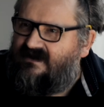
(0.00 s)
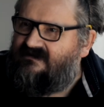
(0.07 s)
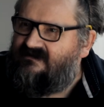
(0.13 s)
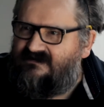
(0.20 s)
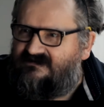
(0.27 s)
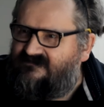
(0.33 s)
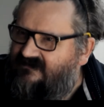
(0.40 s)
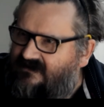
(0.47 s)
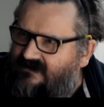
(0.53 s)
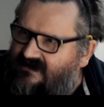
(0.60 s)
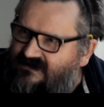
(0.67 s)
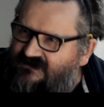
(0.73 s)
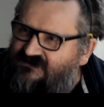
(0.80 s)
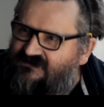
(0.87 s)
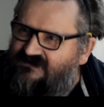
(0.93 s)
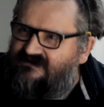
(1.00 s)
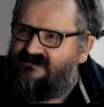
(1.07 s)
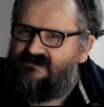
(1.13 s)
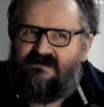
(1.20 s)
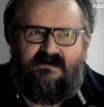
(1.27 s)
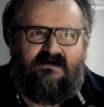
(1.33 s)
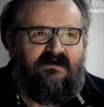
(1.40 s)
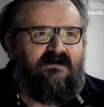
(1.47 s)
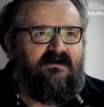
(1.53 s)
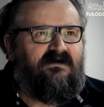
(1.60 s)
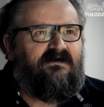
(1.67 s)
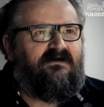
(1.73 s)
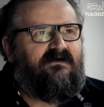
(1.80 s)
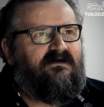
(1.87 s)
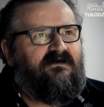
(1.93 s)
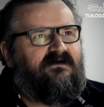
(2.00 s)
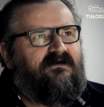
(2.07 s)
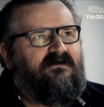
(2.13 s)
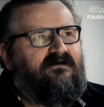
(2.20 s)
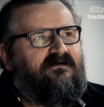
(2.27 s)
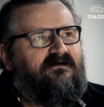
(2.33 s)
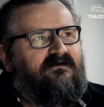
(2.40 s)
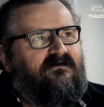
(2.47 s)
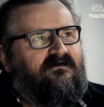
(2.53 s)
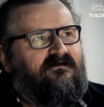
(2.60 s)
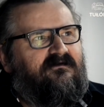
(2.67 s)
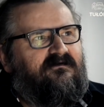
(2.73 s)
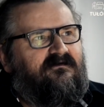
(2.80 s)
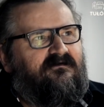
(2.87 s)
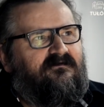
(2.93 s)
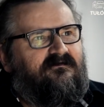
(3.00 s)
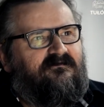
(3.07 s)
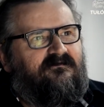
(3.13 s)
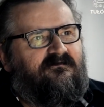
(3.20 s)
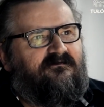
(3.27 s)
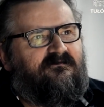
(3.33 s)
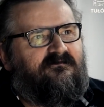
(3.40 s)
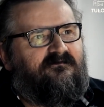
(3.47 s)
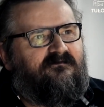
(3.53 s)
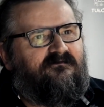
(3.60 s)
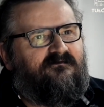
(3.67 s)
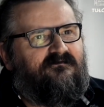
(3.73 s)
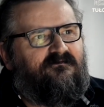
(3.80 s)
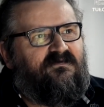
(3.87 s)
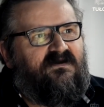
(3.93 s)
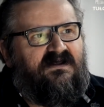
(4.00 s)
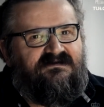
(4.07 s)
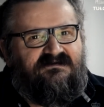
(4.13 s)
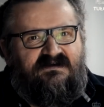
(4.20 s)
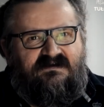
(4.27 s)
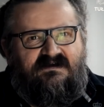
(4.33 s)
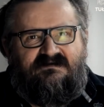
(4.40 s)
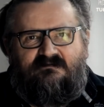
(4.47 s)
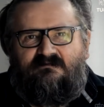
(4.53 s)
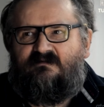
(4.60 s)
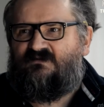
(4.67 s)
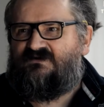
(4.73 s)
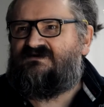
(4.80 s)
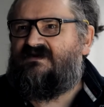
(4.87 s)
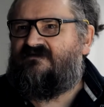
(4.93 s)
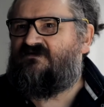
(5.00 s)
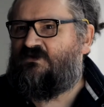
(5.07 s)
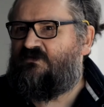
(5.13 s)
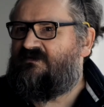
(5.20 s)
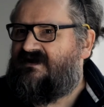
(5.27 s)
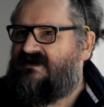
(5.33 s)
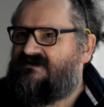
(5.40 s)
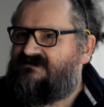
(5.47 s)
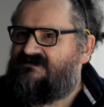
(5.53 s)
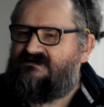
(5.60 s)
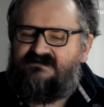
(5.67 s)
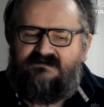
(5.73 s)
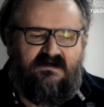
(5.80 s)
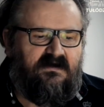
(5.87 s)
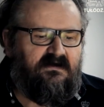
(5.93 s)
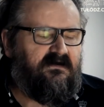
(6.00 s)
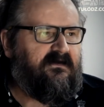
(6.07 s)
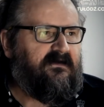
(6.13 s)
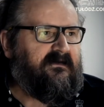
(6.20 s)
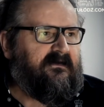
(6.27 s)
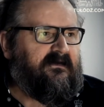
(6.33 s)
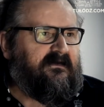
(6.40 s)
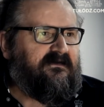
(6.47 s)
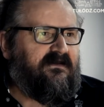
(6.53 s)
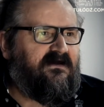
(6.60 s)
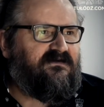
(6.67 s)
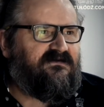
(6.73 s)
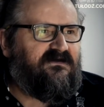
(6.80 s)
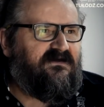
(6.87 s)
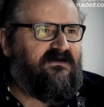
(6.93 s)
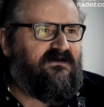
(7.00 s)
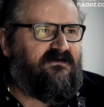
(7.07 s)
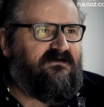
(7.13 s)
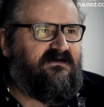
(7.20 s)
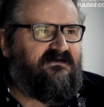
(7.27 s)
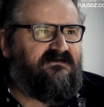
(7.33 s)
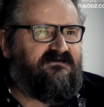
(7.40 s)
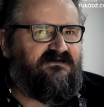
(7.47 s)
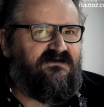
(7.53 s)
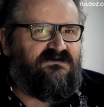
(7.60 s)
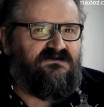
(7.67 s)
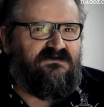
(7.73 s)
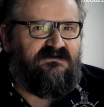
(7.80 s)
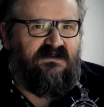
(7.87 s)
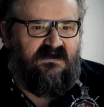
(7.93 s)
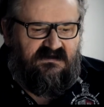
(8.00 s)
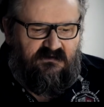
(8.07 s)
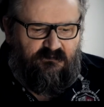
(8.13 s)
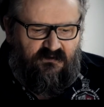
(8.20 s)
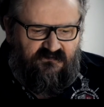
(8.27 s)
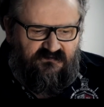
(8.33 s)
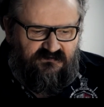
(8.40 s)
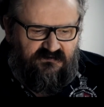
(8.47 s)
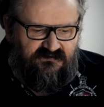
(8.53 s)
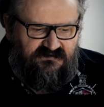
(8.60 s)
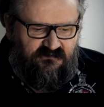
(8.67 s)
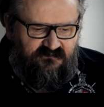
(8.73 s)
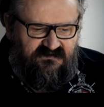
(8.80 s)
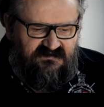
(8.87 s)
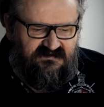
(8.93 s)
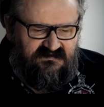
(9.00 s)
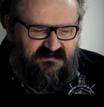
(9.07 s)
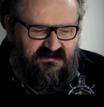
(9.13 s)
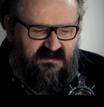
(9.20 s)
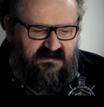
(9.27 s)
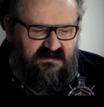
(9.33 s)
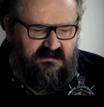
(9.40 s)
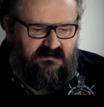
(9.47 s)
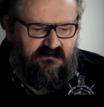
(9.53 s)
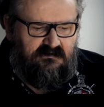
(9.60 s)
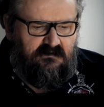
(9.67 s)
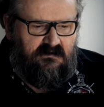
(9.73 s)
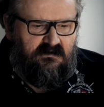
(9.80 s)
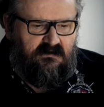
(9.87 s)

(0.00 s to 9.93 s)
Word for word: najniezwyklejszych e, e, e, e prac, jakie sobie można wyobrazić. Tak? Także e, jest też i taki powód osobisty, ale,